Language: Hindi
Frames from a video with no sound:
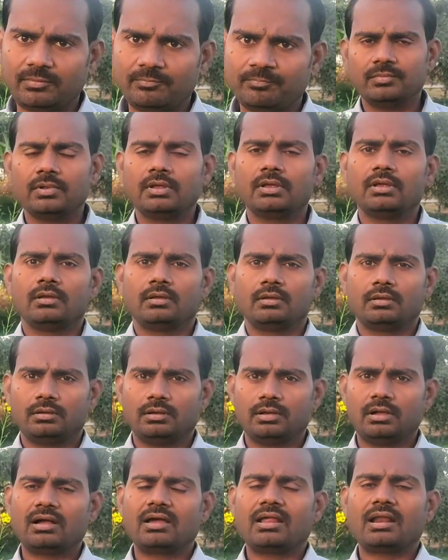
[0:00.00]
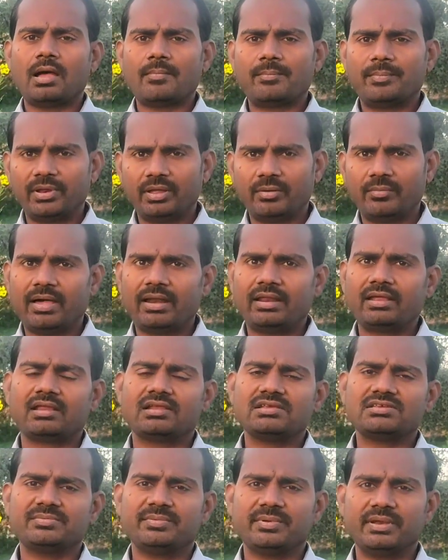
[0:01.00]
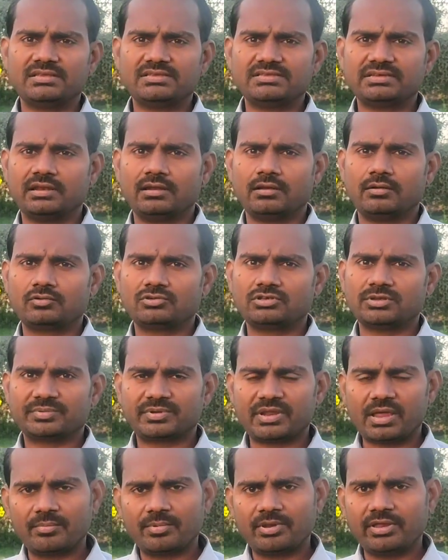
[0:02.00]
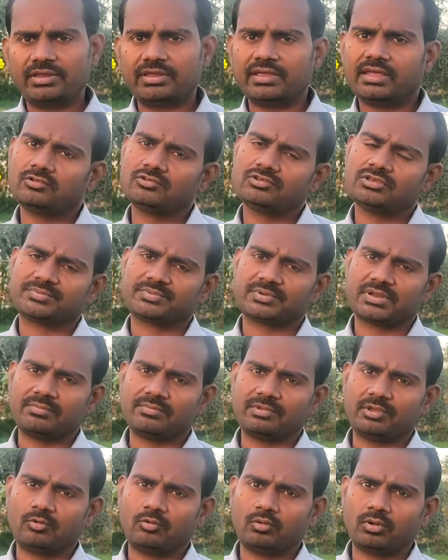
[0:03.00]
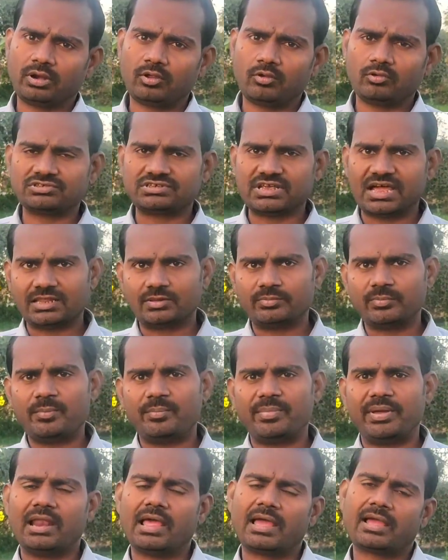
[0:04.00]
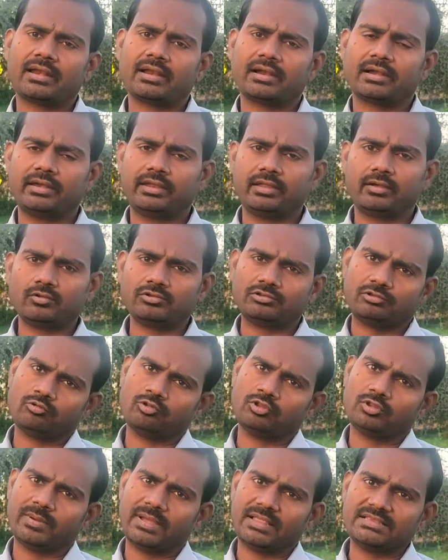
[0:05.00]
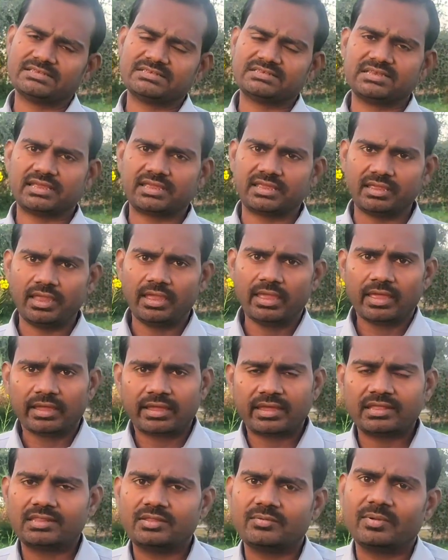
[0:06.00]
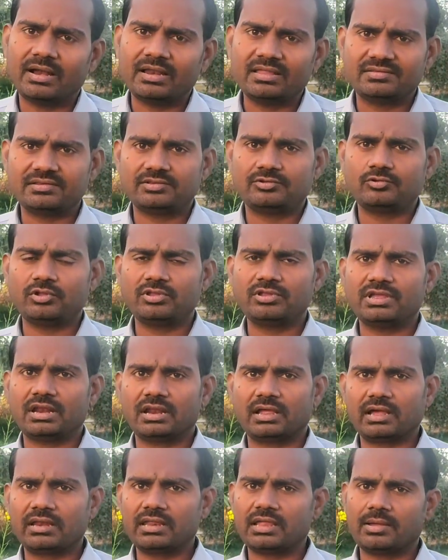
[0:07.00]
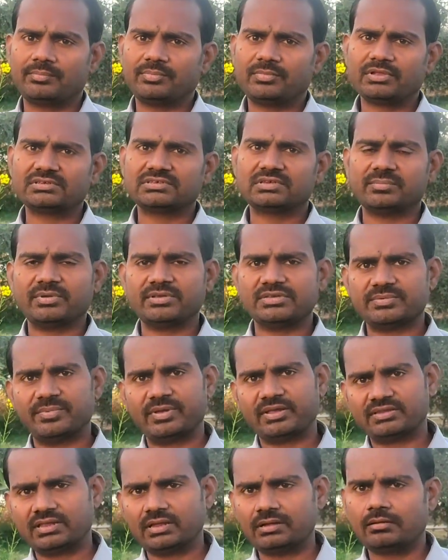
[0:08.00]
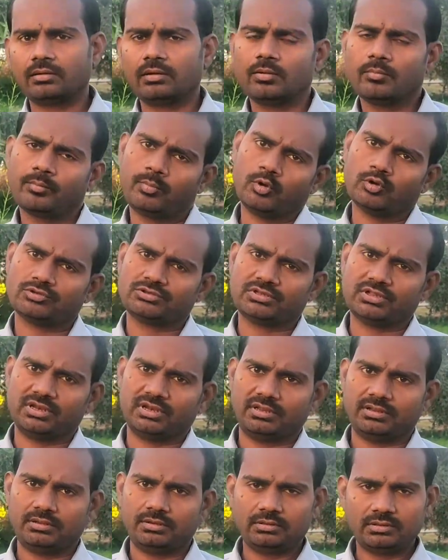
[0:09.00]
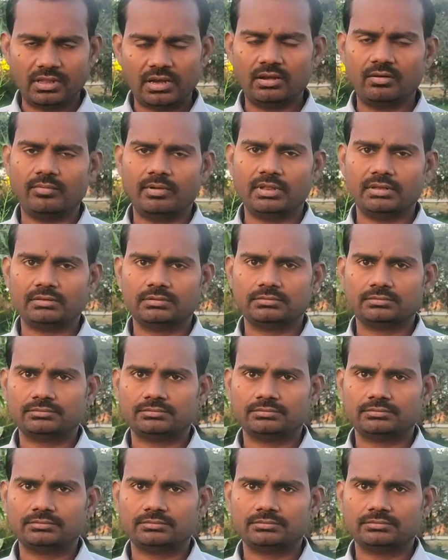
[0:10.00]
है अगर आपने हमारे कृषि विलेज चैनल को सब्सक्राइब नहीं किया तो सब्सक्राइब जरूर करें और साथ में बेल आइकन घंटे को जरूर दबाएं जिससे कि खेती बाड़ी से जुड़ी जानकारी आप तक समय समय तक पहुंचती रहे धन्यवाद